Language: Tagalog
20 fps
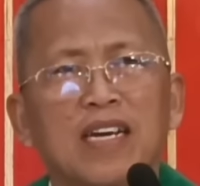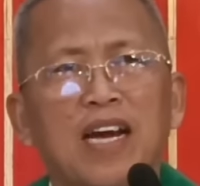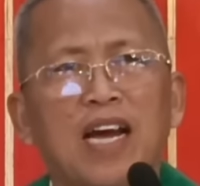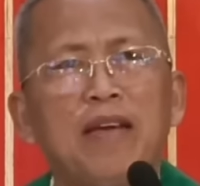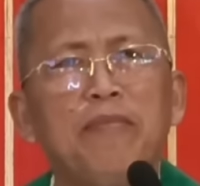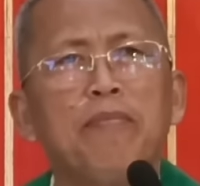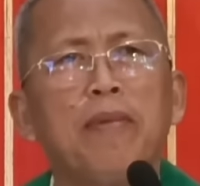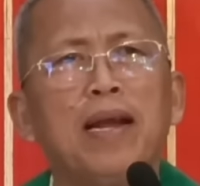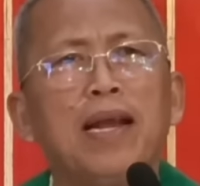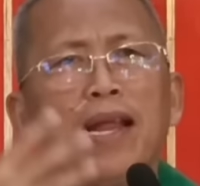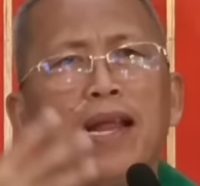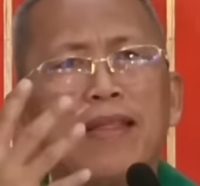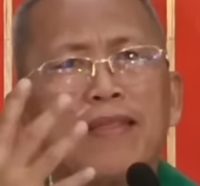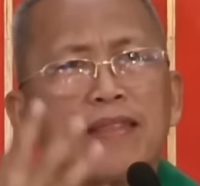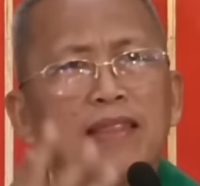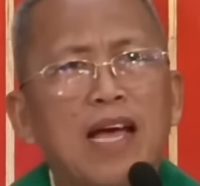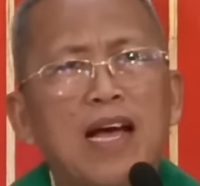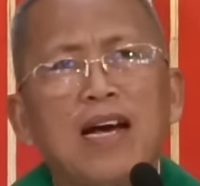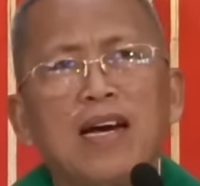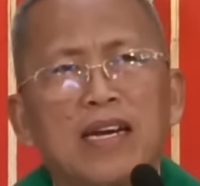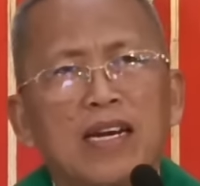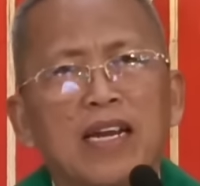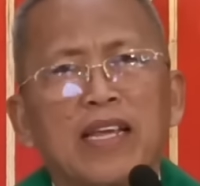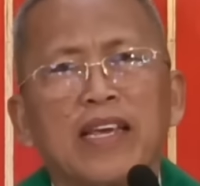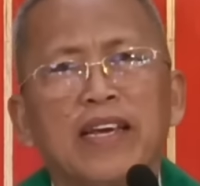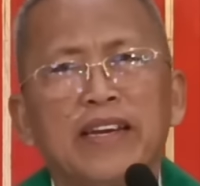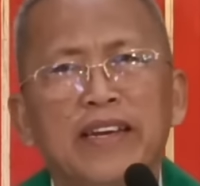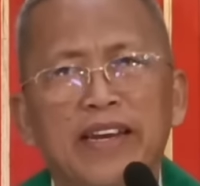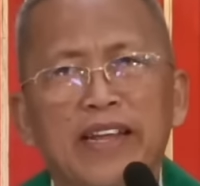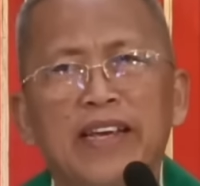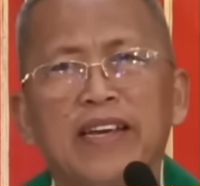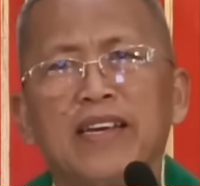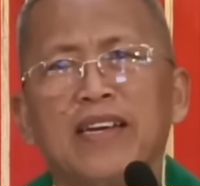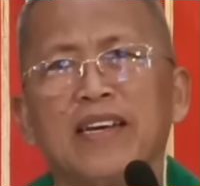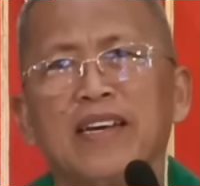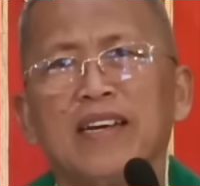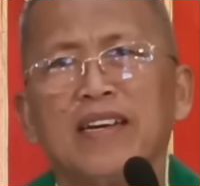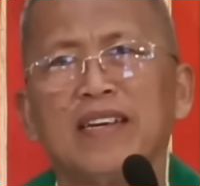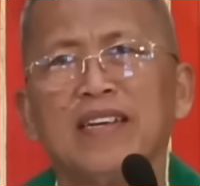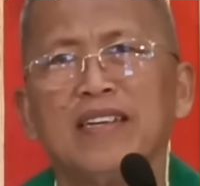kay malata ra gid ni
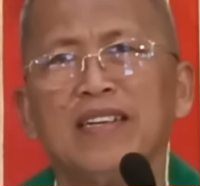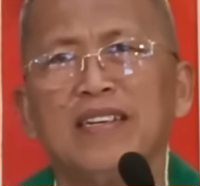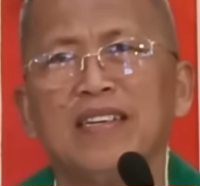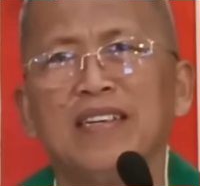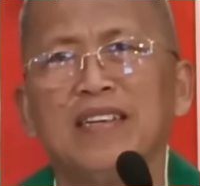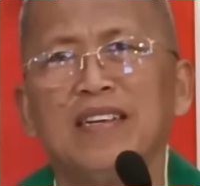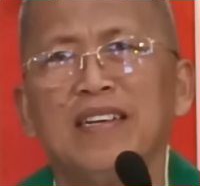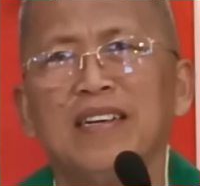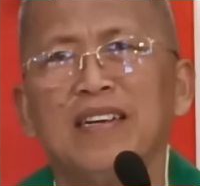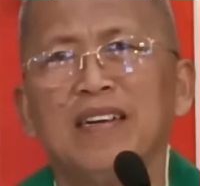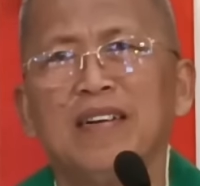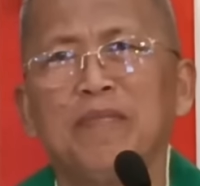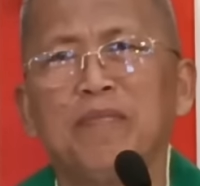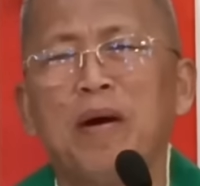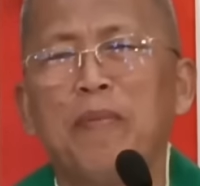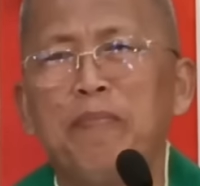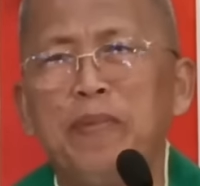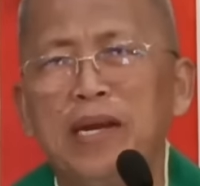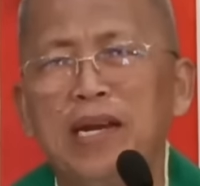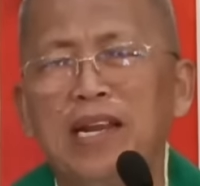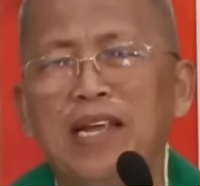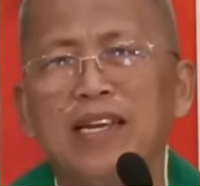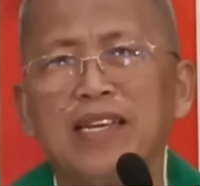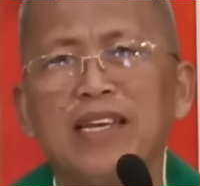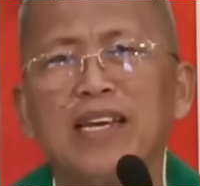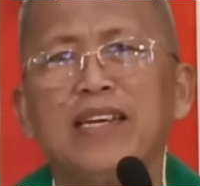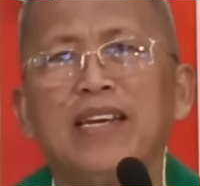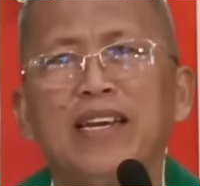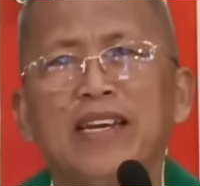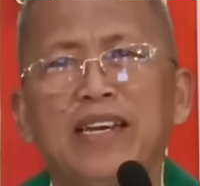mabilin gid